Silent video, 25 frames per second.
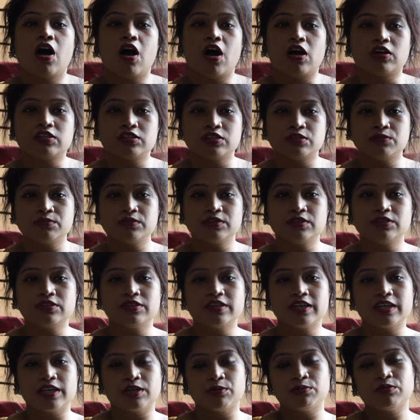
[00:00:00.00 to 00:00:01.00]

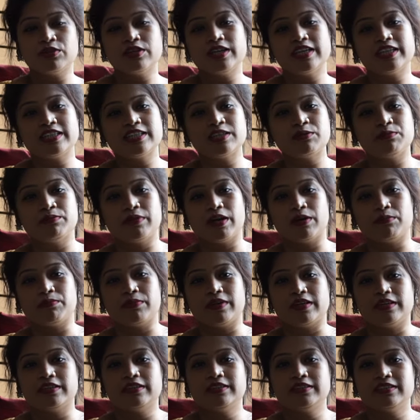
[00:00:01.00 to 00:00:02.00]
হস্তমৈথুন এমন একটি
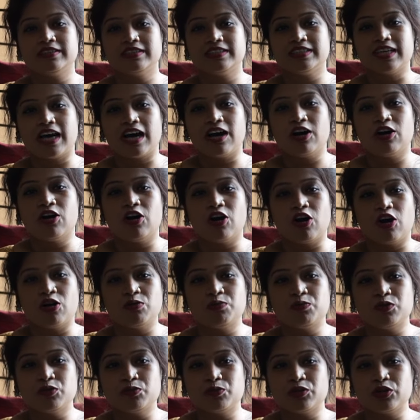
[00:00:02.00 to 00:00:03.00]
ব্যাপার যা
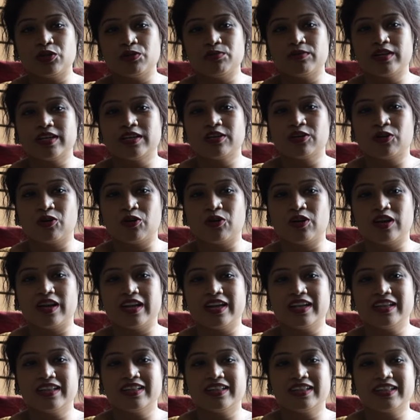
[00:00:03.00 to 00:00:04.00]
অল্প পরিমাণে
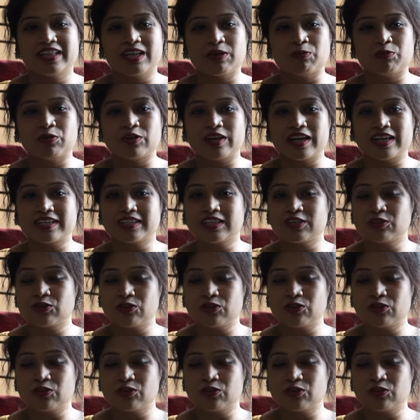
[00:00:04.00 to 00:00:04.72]
করলে তেমন একটা